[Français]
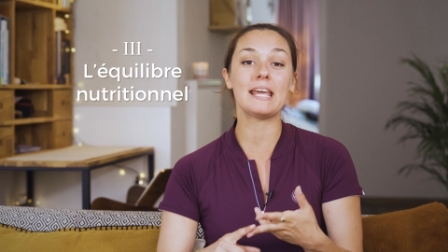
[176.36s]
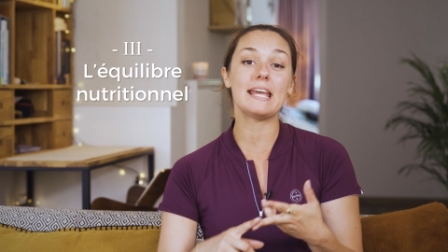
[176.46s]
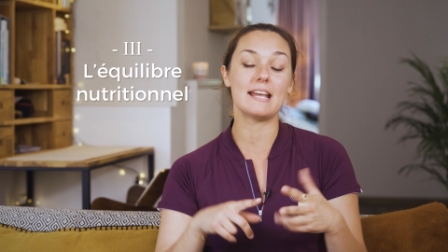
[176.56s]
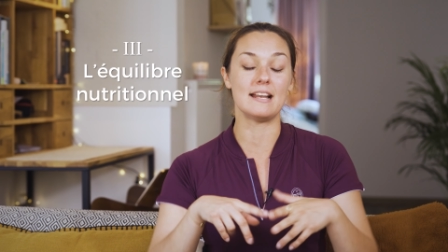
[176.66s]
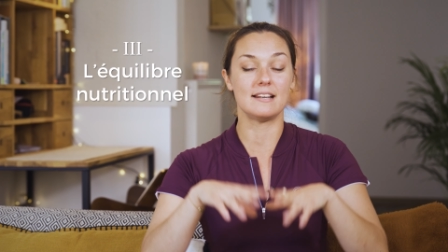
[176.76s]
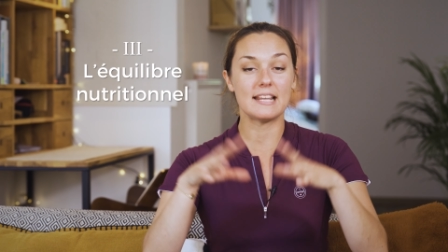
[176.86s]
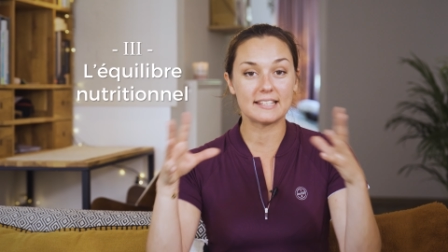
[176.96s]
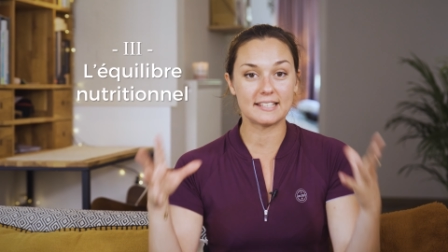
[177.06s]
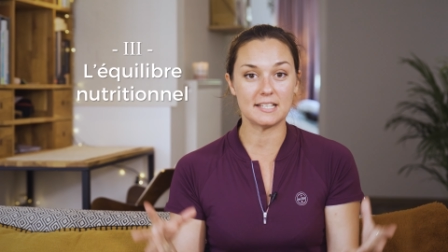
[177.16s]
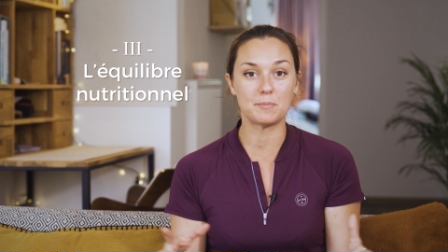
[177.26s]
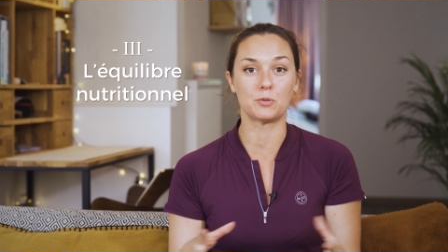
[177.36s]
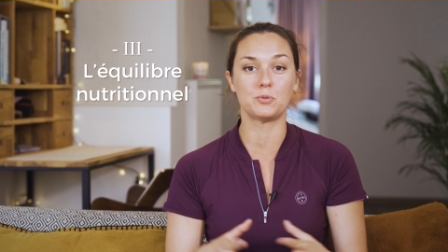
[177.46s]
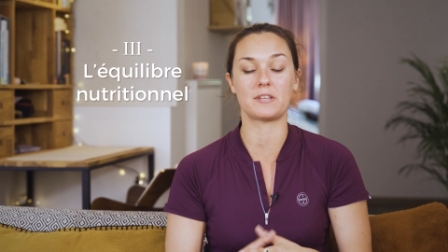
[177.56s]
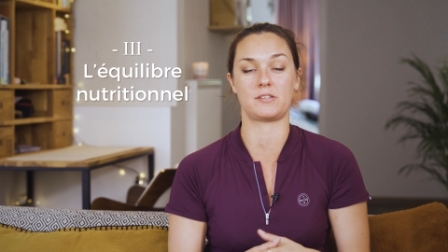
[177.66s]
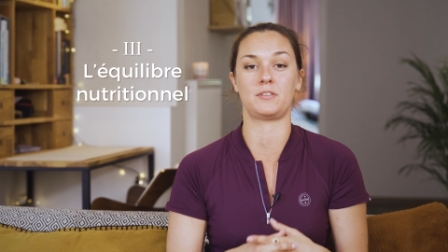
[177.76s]
et l'équilibre
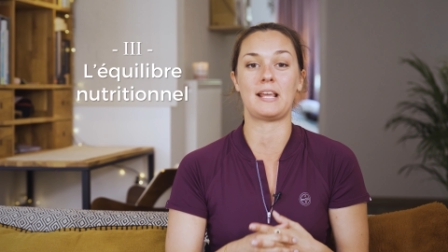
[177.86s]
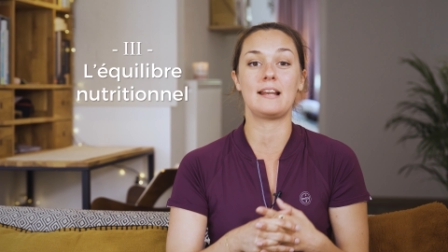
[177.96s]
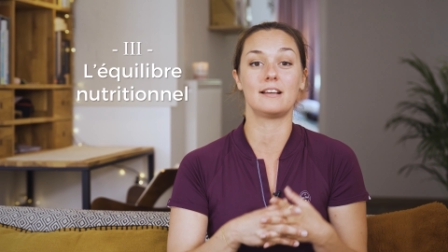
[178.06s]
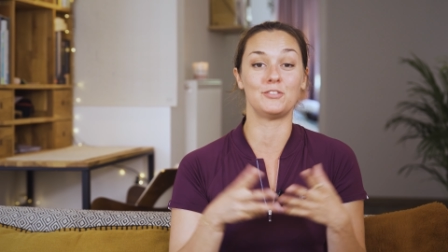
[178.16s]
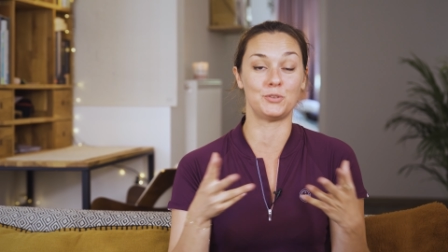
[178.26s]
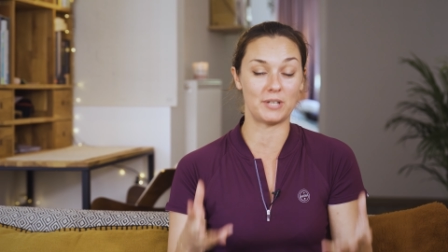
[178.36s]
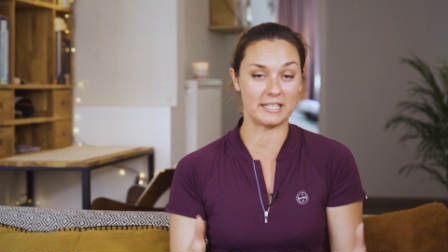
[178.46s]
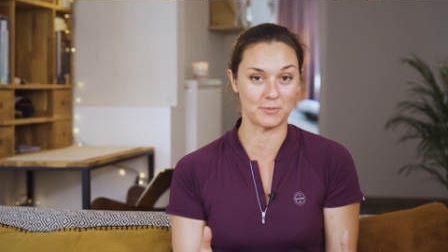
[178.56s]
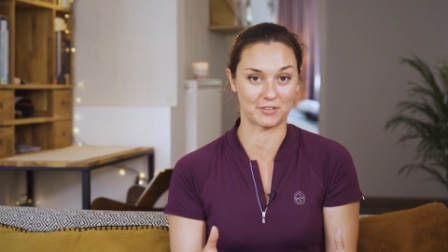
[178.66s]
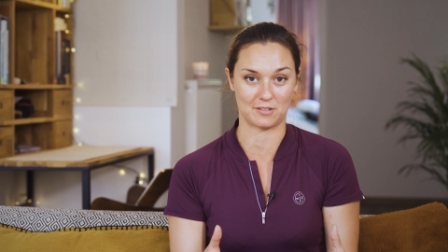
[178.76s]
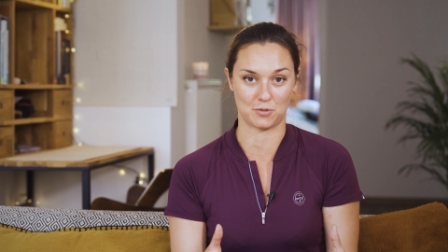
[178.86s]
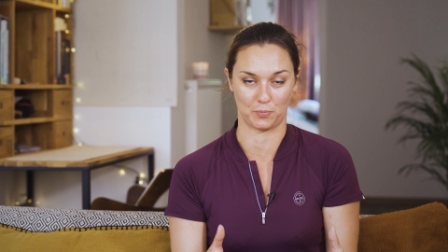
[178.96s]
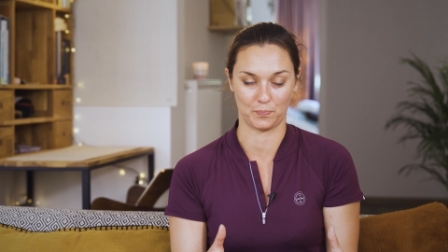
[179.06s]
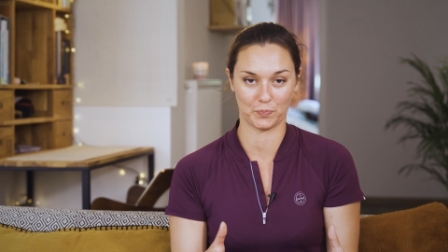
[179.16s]
nutritionnel de l'alimentation.